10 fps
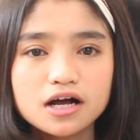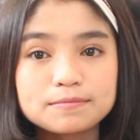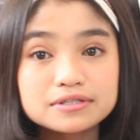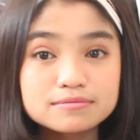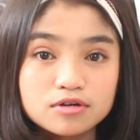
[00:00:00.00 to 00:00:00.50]

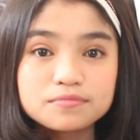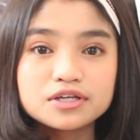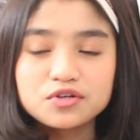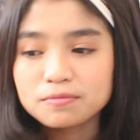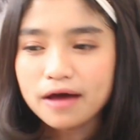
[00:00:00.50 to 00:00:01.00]
tapi sebelum
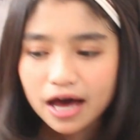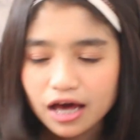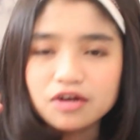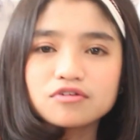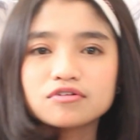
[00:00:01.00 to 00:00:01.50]
tidur
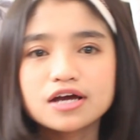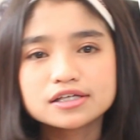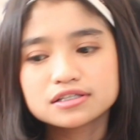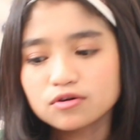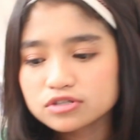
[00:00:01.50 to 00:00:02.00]
makan dulu
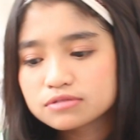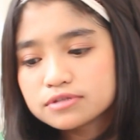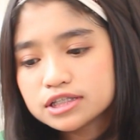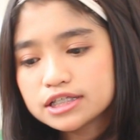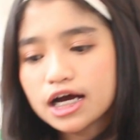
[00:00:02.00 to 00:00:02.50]
guys aku
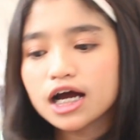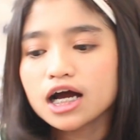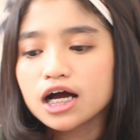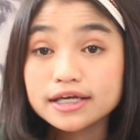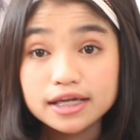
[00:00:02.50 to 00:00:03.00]
semenjak
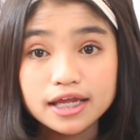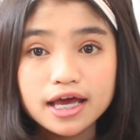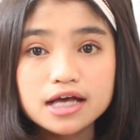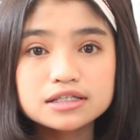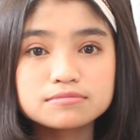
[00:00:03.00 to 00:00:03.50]
ini
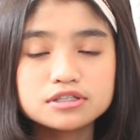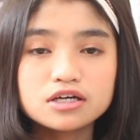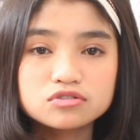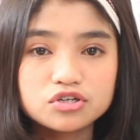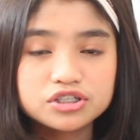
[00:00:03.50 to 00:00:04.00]

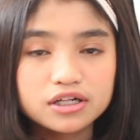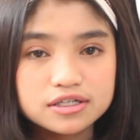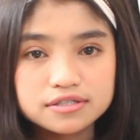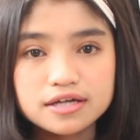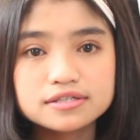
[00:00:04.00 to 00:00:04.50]
semenjak social
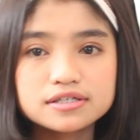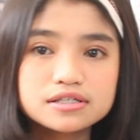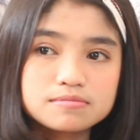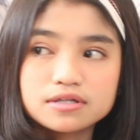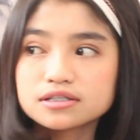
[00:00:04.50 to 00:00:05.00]
distancing
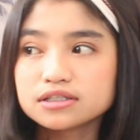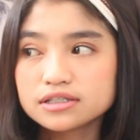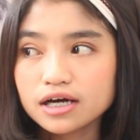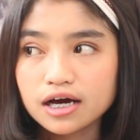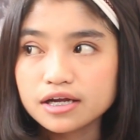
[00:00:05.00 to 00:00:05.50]

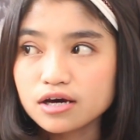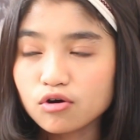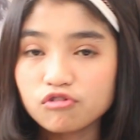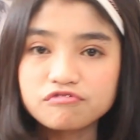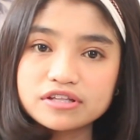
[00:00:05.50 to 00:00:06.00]
semenjak ada
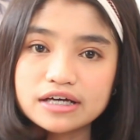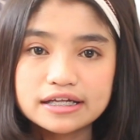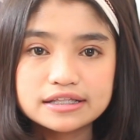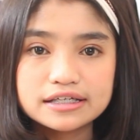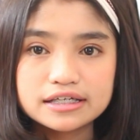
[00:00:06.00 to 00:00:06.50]

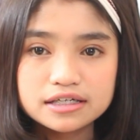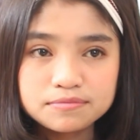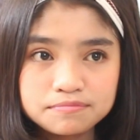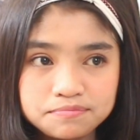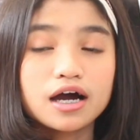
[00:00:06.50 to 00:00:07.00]
covid-19
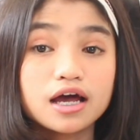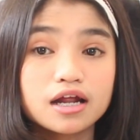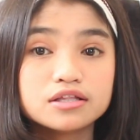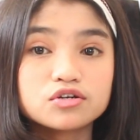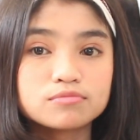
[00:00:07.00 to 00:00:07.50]

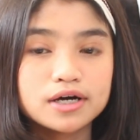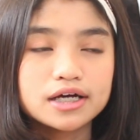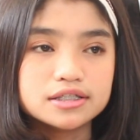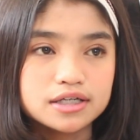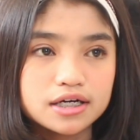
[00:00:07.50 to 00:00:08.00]
karena di rumah
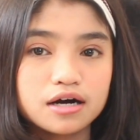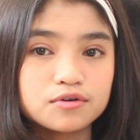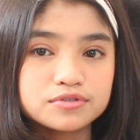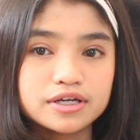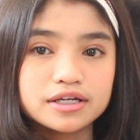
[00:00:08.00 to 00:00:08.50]
aja
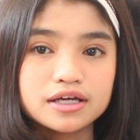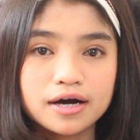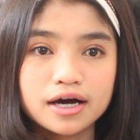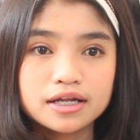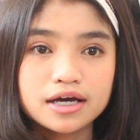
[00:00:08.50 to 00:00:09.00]
aku jadi
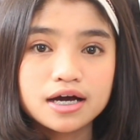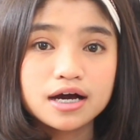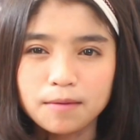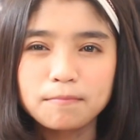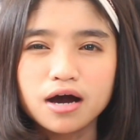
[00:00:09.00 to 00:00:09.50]
makannya
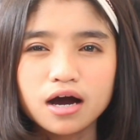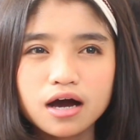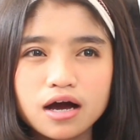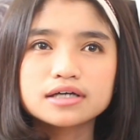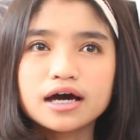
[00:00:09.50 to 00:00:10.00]
nambah
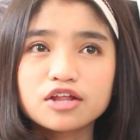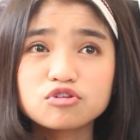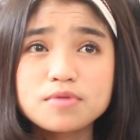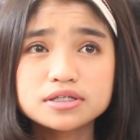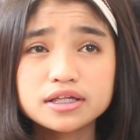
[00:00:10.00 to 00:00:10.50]
sehari
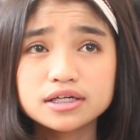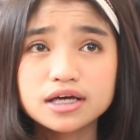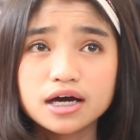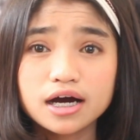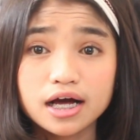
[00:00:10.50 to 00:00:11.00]
itu biasanya
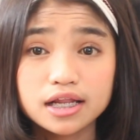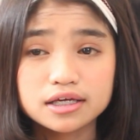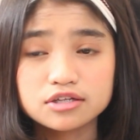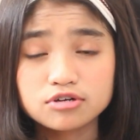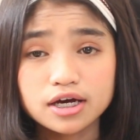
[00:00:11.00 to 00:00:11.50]
tiga kali
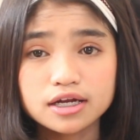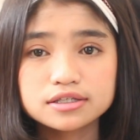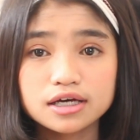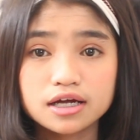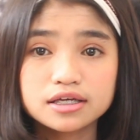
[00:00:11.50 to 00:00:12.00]
gitu kan
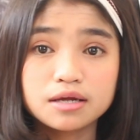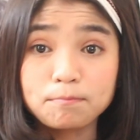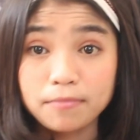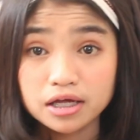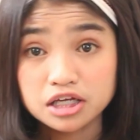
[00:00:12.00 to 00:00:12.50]
sekarang jadi
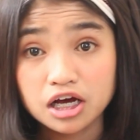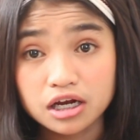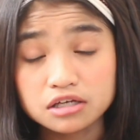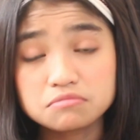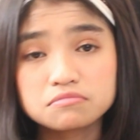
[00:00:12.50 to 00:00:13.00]
empat
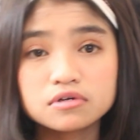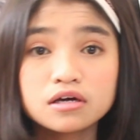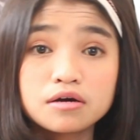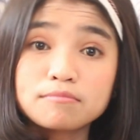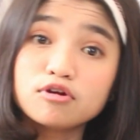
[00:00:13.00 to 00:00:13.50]
kali
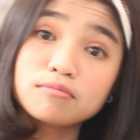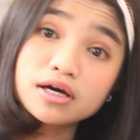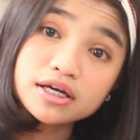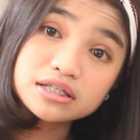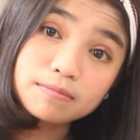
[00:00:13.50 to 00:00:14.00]
belum
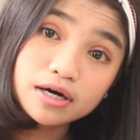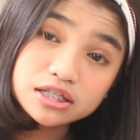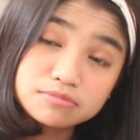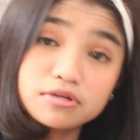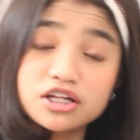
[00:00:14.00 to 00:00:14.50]
lagi sama
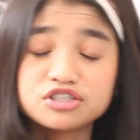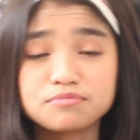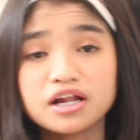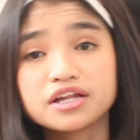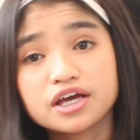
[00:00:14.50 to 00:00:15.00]

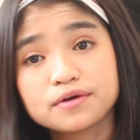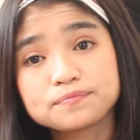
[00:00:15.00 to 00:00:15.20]
cemilan-cemilannya